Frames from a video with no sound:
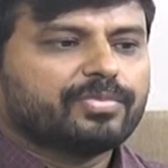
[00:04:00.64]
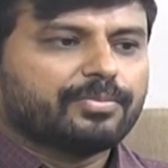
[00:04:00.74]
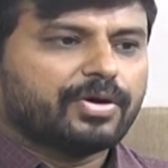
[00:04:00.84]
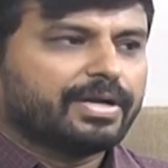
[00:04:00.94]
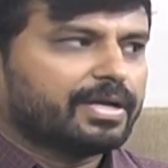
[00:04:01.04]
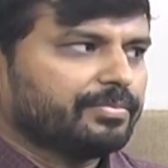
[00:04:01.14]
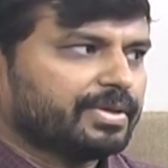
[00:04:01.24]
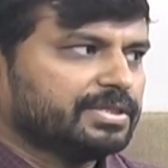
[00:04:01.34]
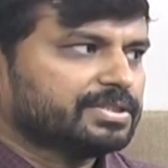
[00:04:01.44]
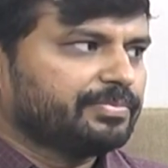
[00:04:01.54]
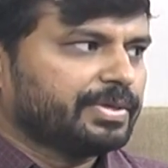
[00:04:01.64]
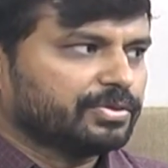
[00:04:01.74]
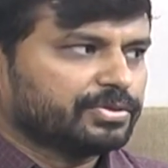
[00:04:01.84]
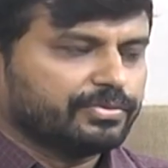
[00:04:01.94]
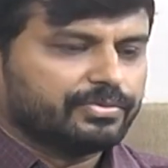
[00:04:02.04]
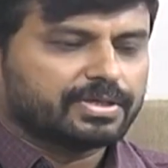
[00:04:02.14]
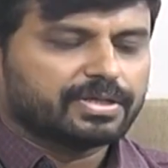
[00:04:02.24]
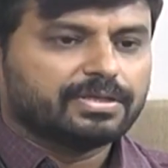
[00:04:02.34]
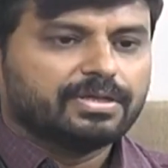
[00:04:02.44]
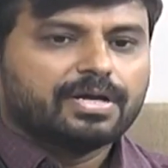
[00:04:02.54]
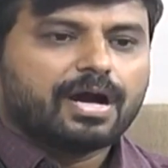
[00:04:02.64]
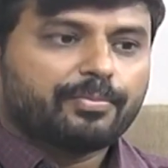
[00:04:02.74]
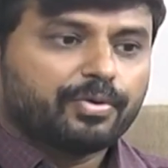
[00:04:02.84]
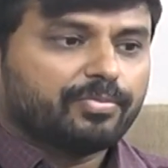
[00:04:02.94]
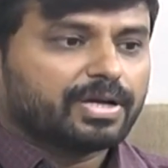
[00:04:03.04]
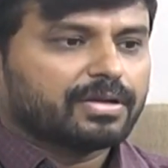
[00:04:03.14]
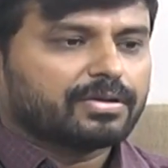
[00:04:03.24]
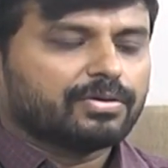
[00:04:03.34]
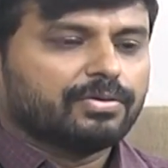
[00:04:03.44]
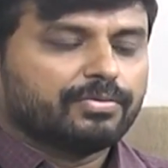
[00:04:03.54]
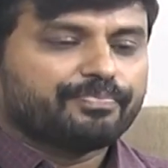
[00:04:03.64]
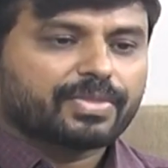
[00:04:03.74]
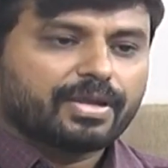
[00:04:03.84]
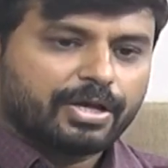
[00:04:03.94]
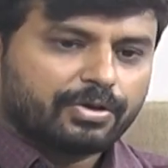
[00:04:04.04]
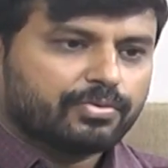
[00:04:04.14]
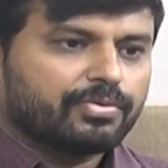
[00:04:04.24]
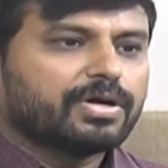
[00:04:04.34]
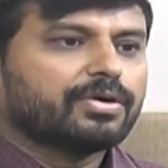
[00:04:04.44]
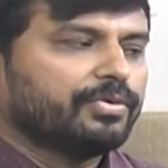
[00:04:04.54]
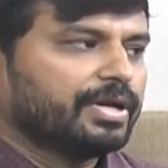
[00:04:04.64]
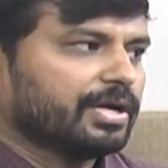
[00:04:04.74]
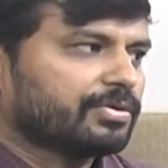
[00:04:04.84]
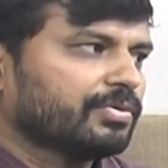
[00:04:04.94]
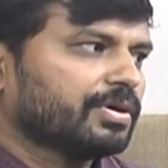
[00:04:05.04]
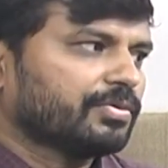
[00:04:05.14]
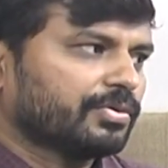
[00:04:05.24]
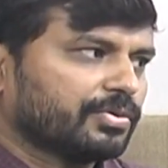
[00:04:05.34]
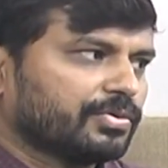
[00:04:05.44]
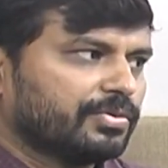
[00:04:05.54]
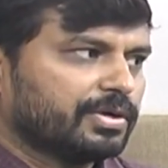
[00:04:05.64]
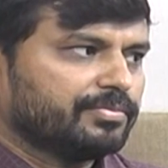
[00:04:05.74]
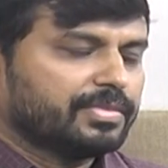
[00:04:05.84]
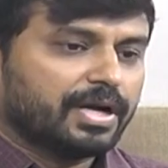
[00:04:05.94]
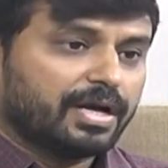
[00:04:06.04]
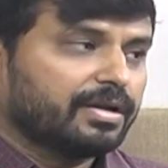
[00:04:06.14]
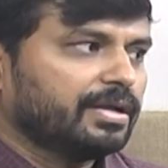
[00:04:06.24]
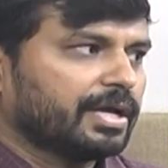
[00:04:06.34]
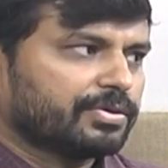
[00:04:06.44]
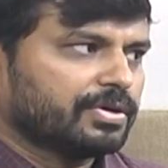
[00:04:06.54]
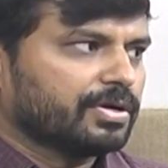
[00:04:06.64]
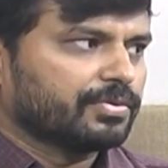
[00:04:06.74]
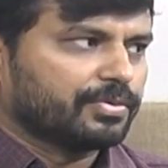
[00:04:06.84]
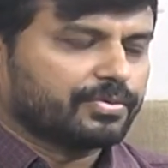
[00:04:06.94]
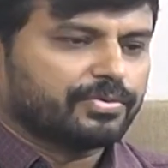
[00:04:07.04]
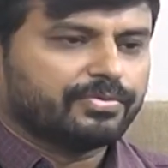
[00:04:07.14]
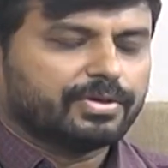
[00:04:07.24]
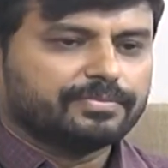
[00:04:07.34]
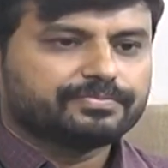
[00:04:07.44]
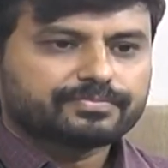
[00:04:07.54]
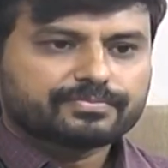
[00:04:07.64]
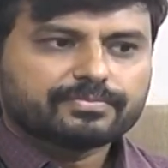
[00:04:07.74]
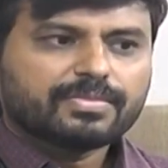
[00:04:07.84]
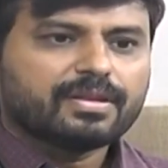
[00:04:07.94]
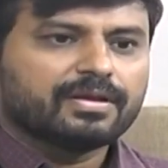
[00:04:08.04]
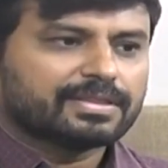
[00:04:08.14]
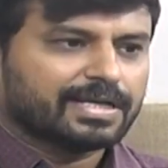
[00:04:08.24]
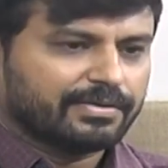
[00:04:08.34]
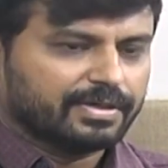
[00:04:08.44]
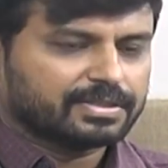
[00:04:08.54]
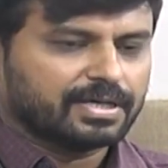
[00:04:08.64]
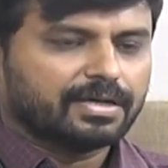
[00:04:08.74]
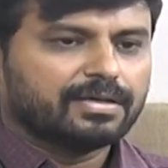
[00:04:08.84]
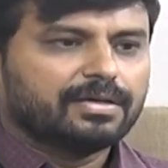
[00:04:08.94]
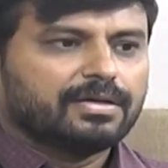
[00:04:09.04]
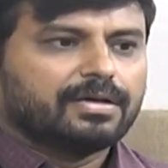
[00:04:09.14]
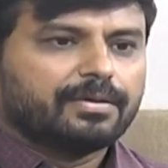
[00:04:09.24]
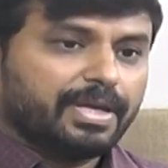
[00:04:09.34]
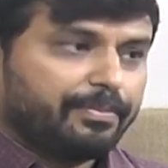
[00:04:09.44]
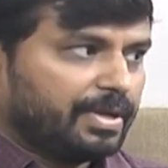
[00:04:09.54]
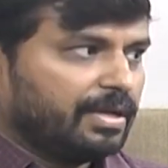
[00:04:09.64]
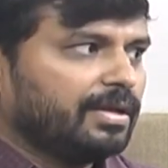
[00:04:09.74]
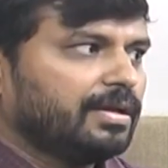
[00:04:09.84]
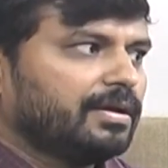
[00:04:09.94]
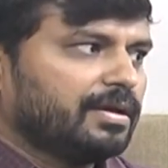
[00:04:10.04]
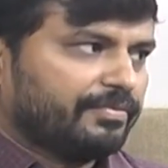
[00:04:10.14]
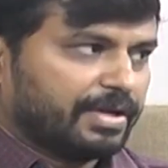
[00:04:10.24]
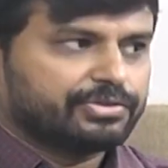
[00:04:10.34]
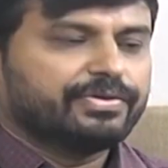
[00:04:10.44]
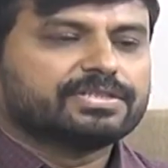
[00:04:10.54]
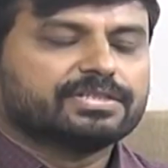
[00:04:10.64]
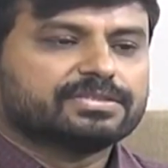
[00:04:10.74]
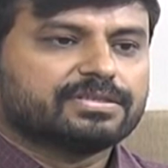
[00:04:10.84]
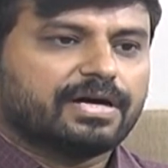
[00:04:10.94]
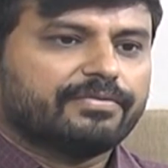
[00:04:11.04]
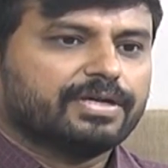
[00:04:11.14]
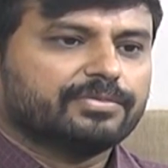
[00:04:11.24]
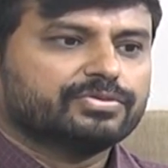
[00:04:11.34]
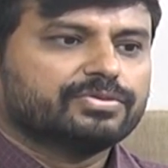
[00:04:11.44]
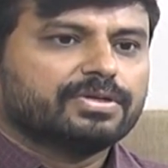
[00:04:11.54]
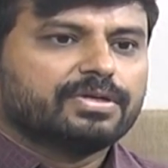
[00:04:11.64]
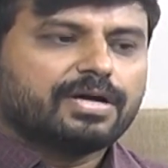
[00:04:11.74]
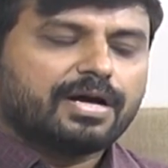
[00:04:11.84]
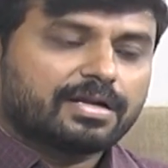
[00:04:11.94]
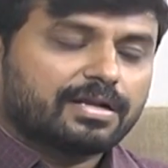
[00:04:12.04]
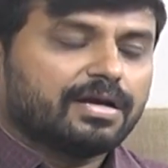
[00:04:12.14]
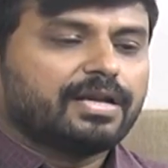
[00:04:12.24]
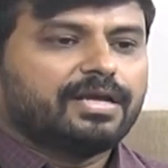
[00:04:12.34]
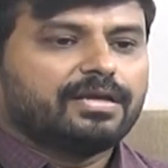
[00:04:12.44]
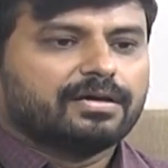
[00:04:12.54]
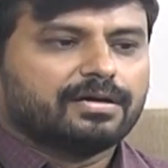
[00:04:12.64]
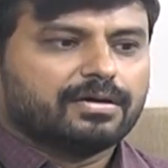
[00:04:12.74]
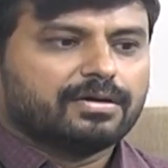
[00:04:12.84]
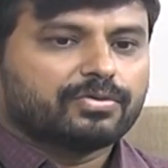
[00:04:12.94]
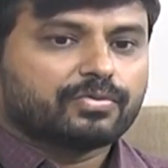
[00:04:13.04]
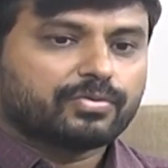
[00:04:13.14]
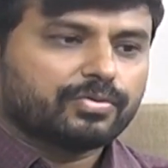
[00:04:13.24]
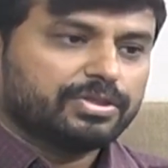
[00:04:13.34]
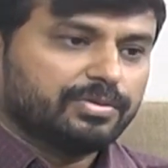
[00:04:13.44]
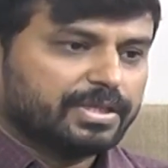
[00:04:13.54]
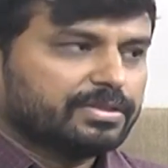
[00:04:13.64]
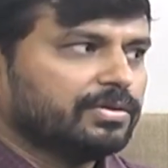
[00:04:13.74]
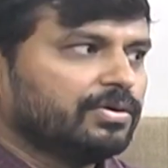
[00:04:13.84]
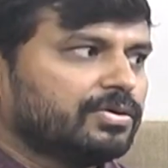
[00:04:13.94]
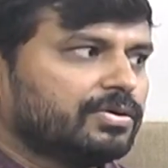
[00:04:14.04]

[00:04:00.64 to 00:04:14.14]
మన బాడీ టెంపరేచర్ పెరుగుతూ ఉంటుంది అప్పుడు మనలో ఎక్కువగా గుండె ఎక్కువగా కొట్టుకోవడం నాటిని ఎక్కువగా కొట్టుకోవడం తర్వాత బీపీ ఫ్లక్చువేషన్స్ రావడము అట్లానే కొద్దిమందిలో